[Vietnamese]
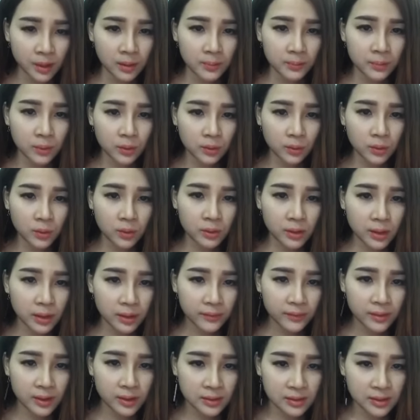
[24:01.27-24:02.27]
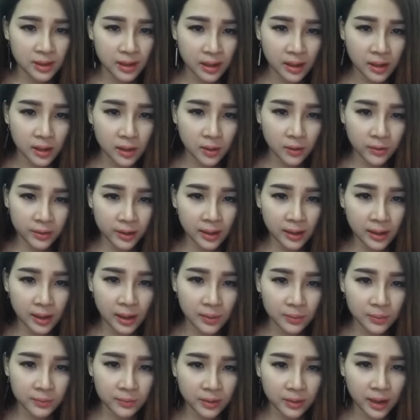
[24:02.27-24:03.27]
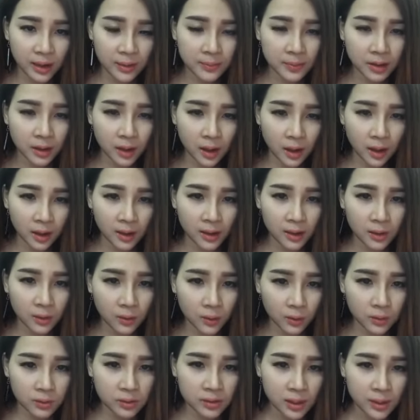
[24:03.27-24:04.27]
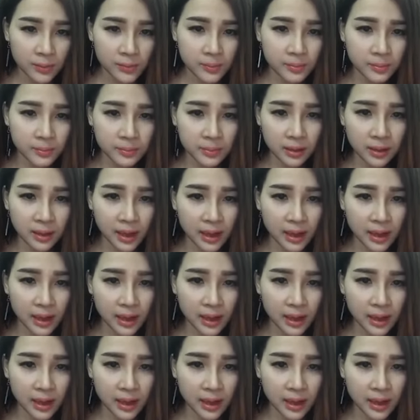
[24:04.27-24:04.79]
mua thuốc để về se khít lỗ chân lông. Trang mới hỏi là ủa sao mình